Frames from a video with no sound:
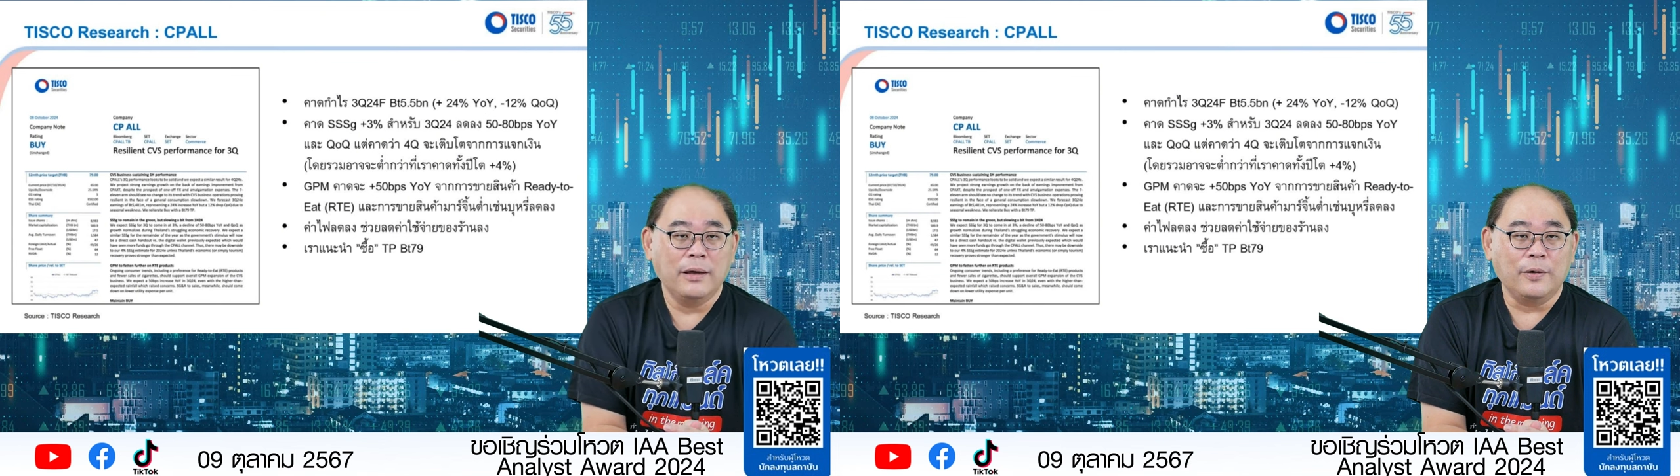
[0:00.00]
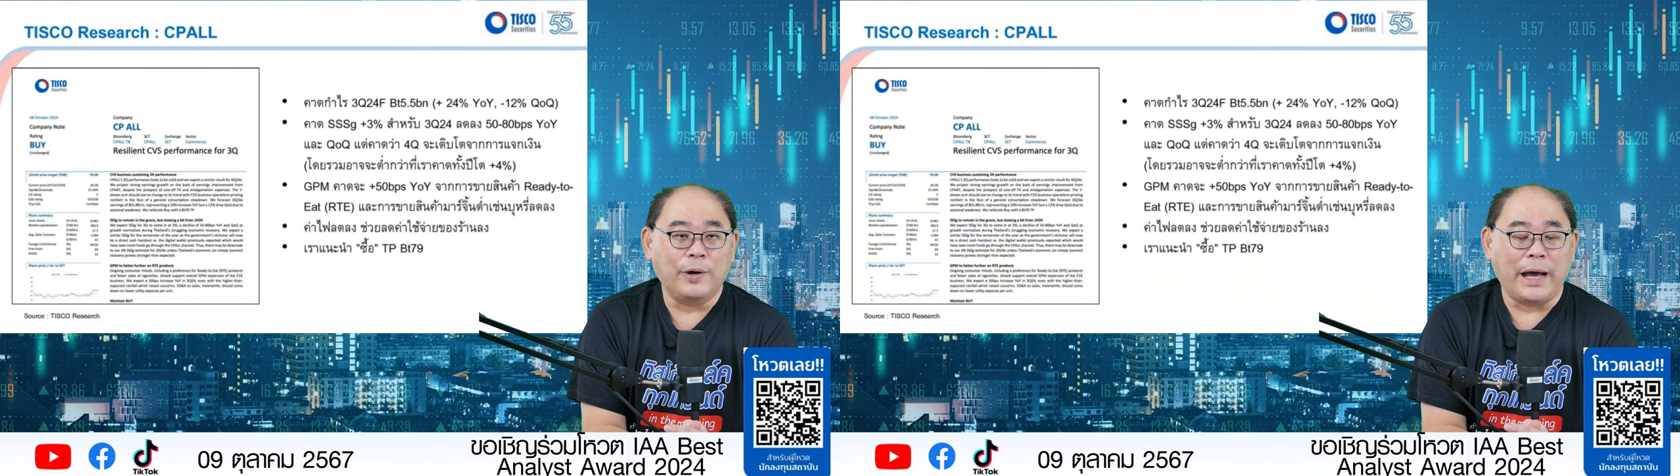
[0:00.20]

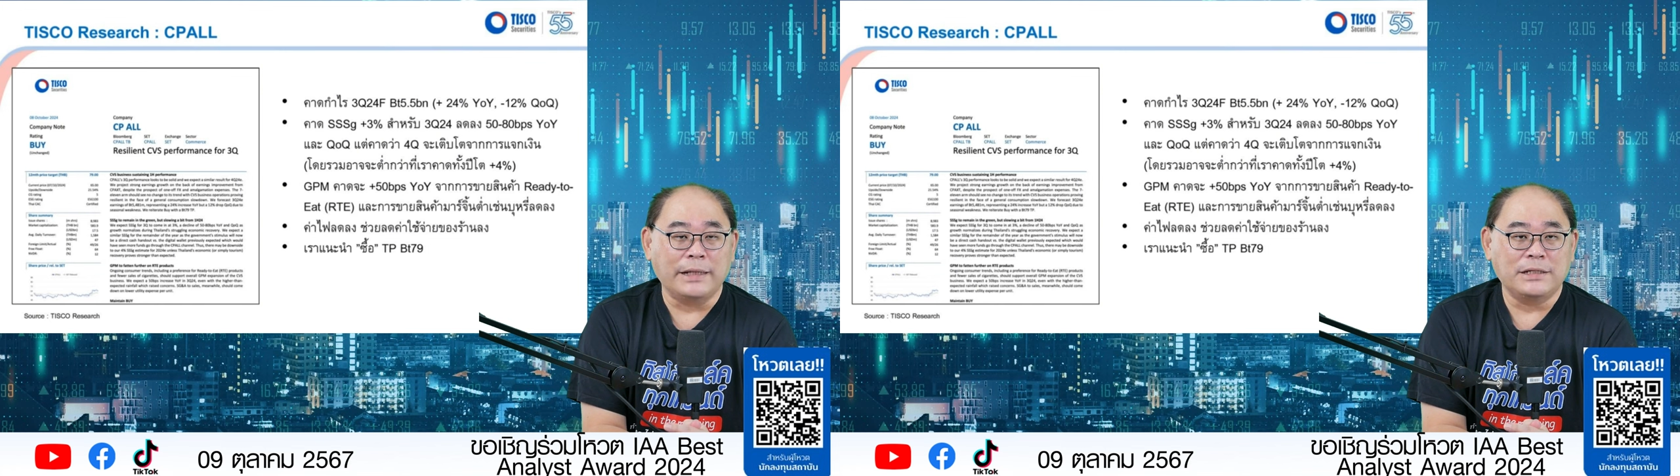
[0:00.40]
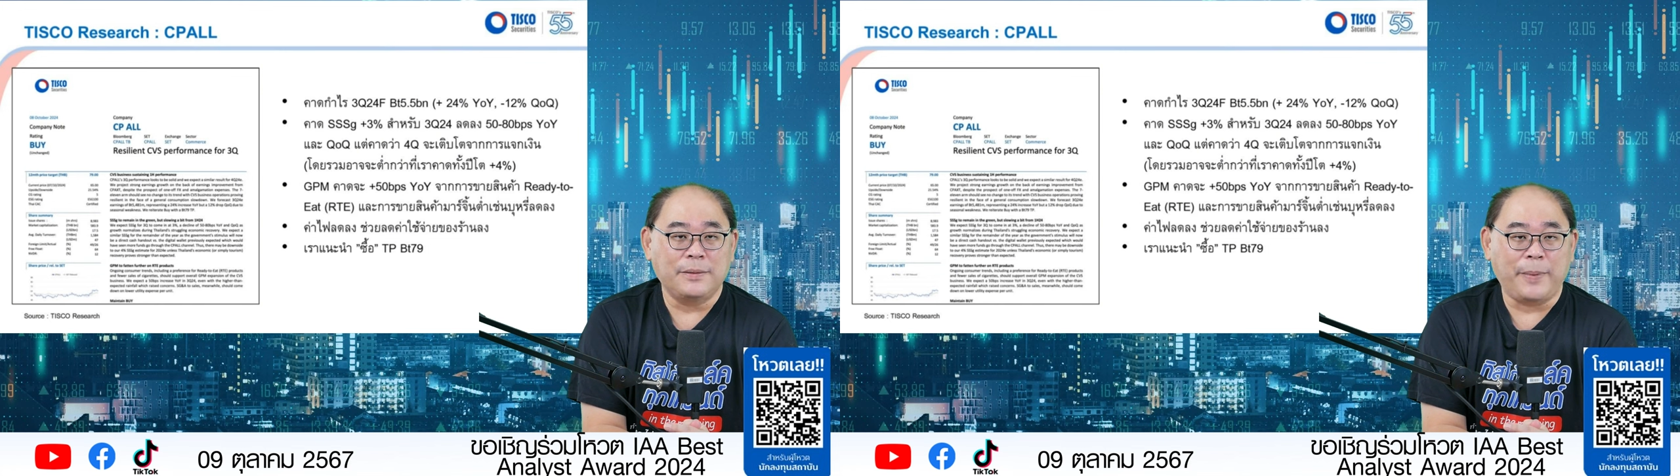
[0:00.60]
โอกาส
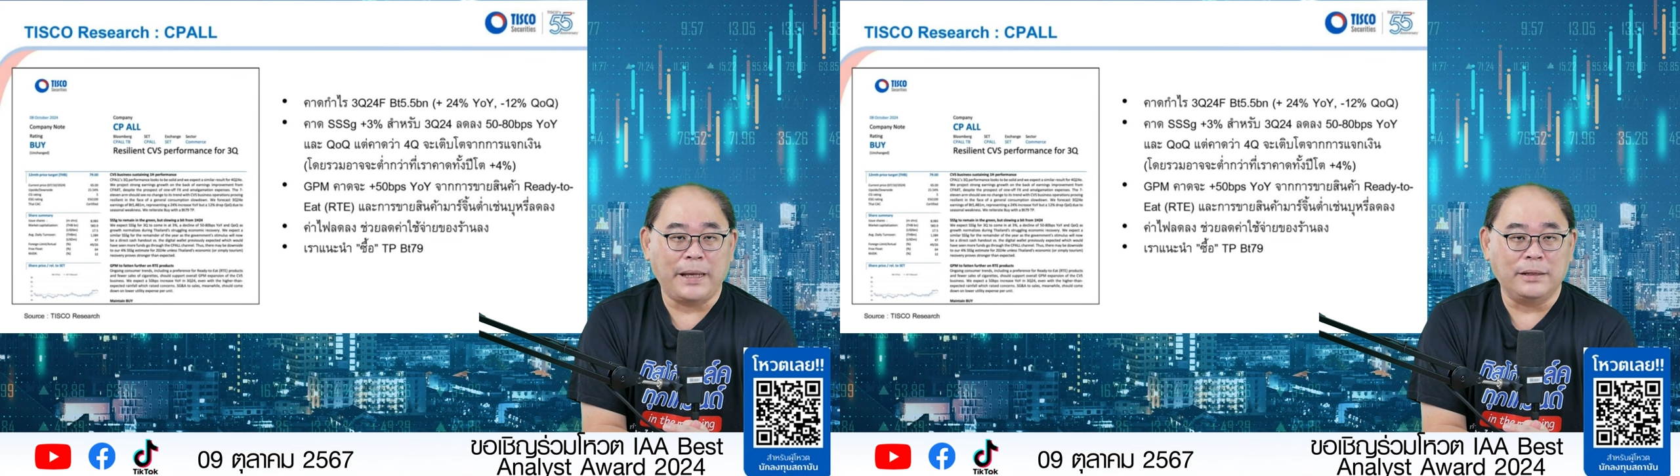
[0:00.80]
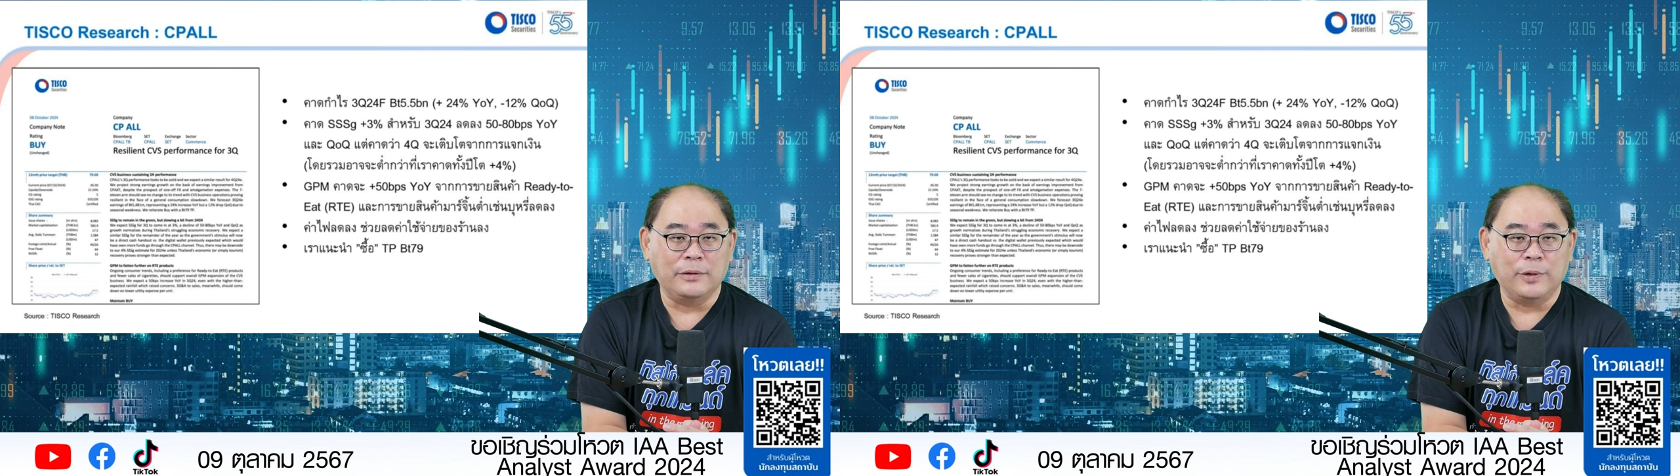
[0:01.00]
ที่จะไป
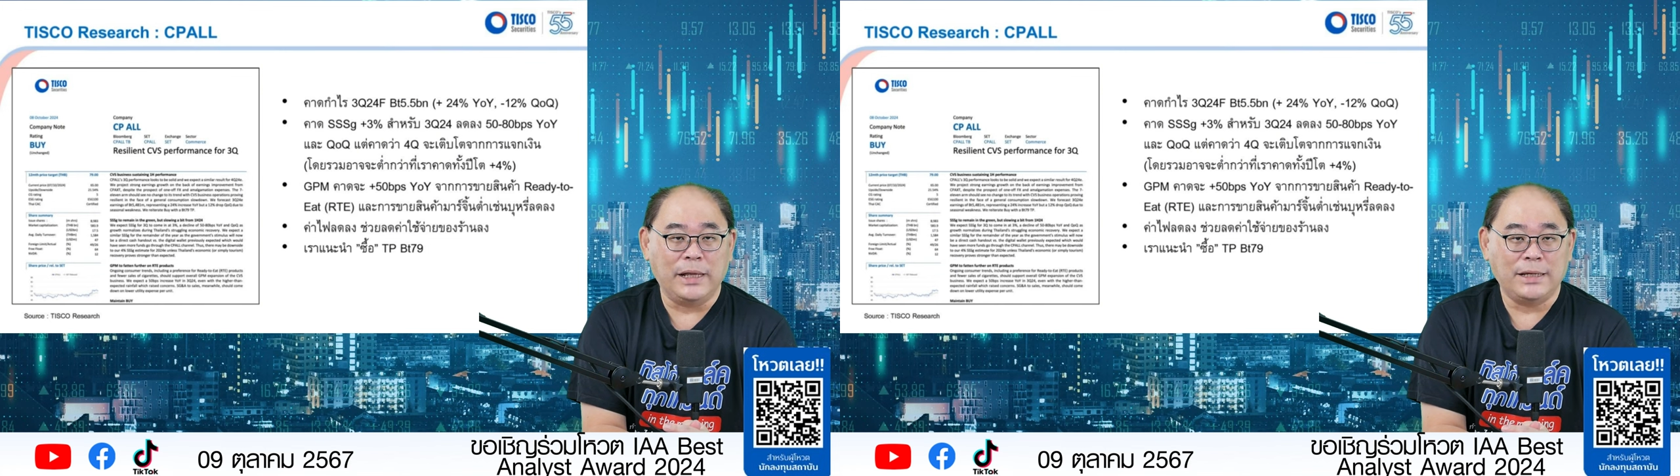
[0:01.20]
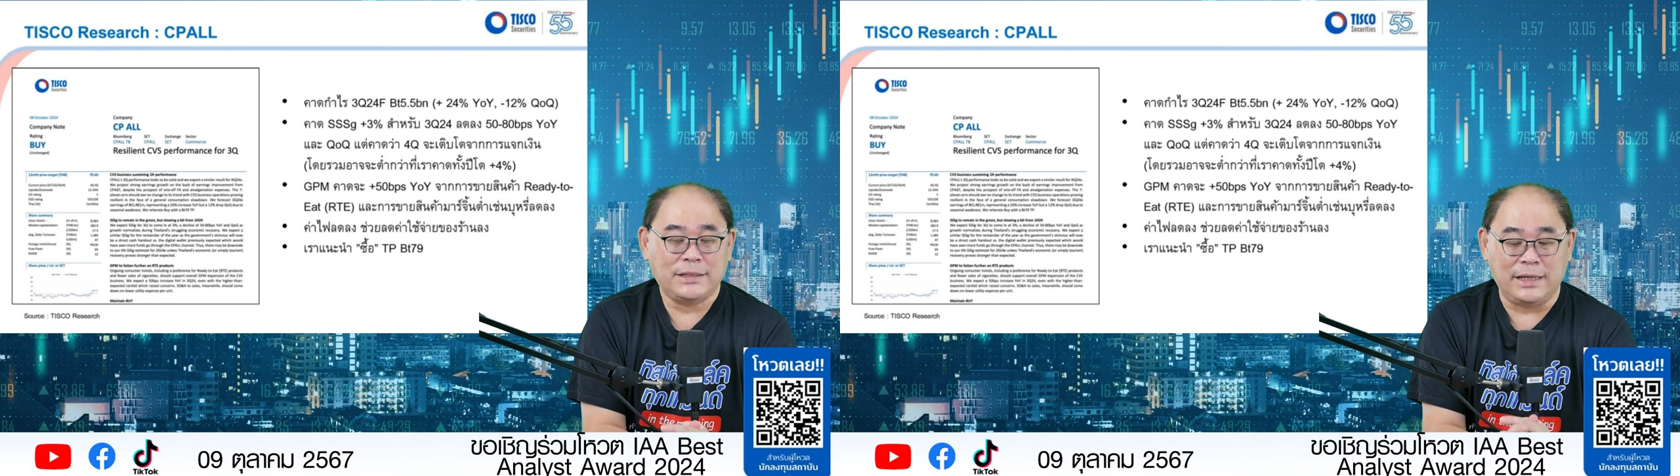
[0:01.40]
ถึงตัวเลข